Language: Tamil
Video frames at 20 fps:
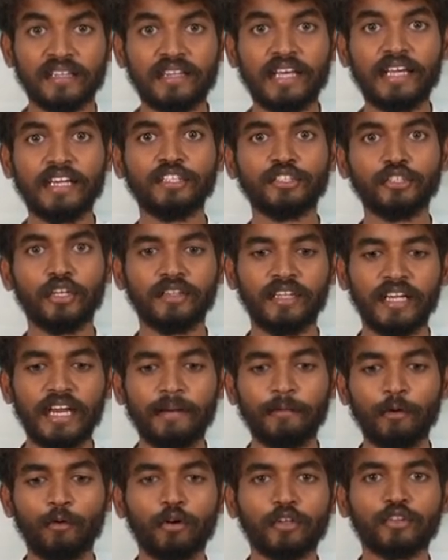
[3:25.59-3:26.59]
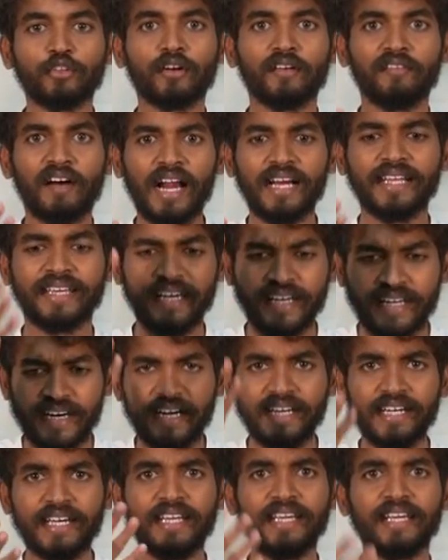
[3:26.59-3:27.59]
தெரிஞ்சோ தெரியாமல் ஒருத்தனோட வாழ்க்கையை
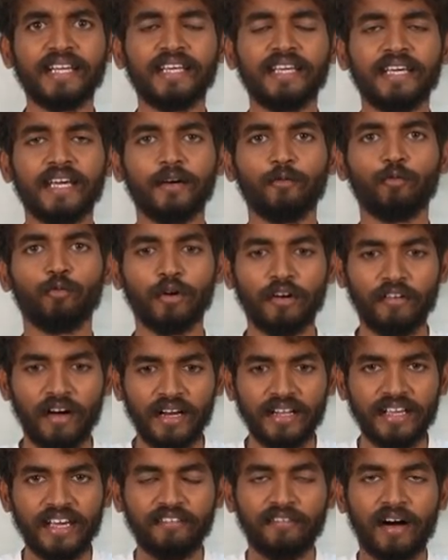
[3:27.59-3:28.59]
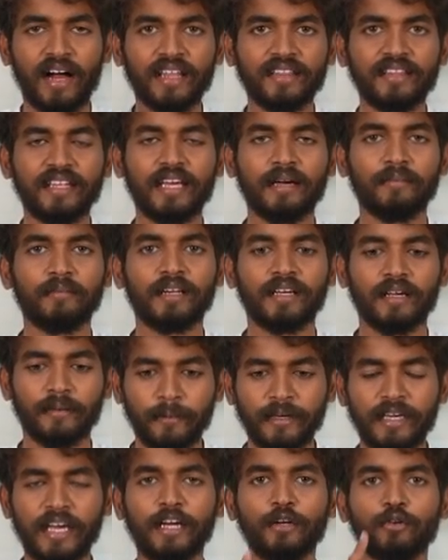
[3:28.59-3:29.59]
கெடுக்குறீங்க நீங்கள் உங்கள் வாழ்க்கையே வாழ தெரியாமல்
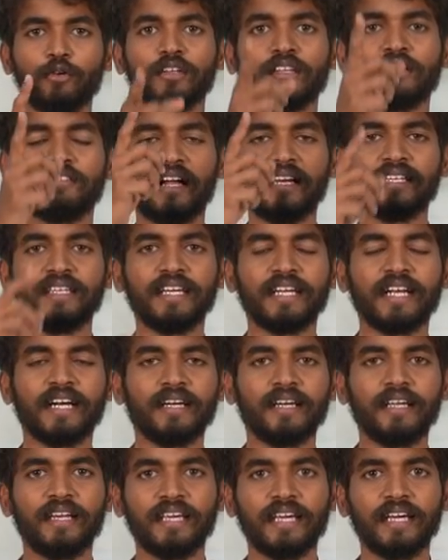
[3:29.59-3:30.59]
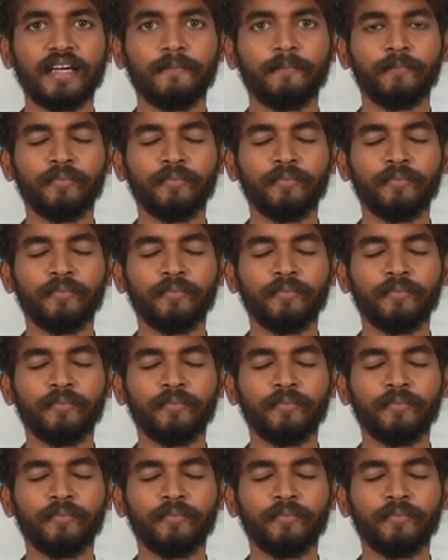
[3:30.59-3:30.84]
இருக்கிறப்ப ஏன் இன்னொருத்தன் வாழ்க்கையை கெடுக்குறீங்க